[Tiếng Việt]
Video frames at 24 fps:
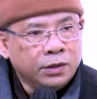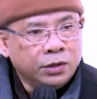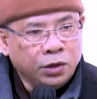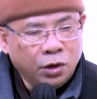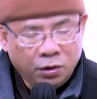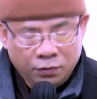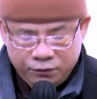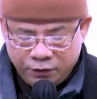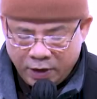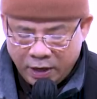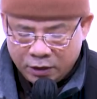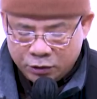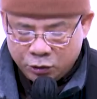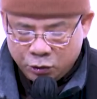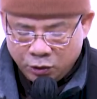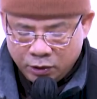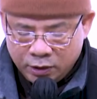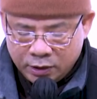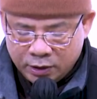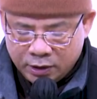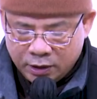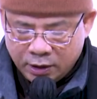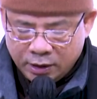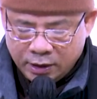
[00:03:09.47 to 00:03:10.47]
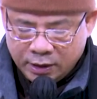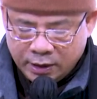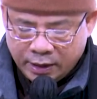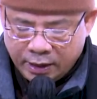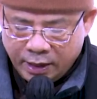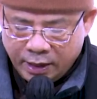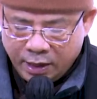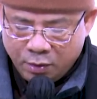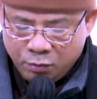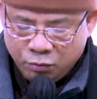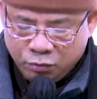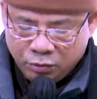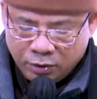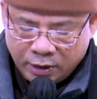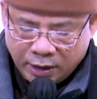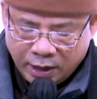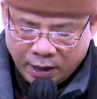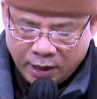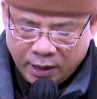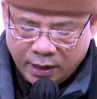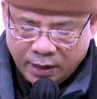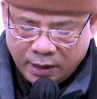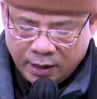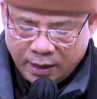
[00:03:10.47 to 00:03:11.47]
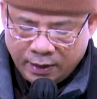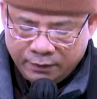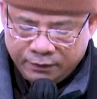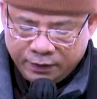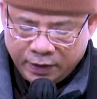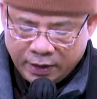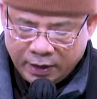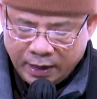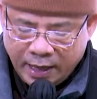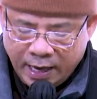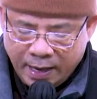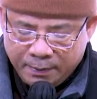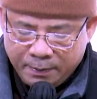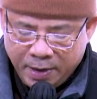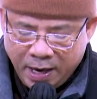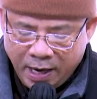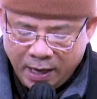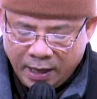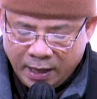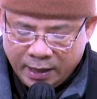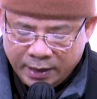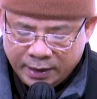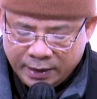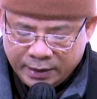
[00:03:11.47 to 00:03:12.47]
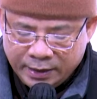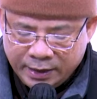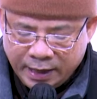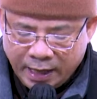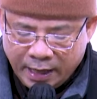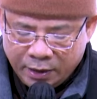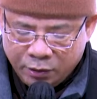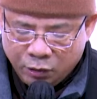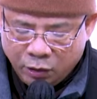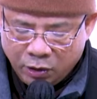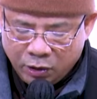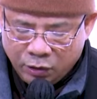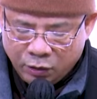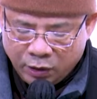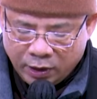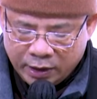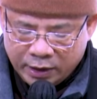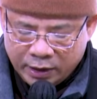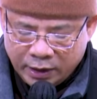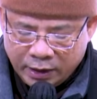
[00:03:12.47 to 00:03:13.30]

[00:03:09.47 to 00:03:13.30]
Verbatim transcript: Do phát xuất từ cái động cơ là Phật Đà Ba Lợi trải qua quá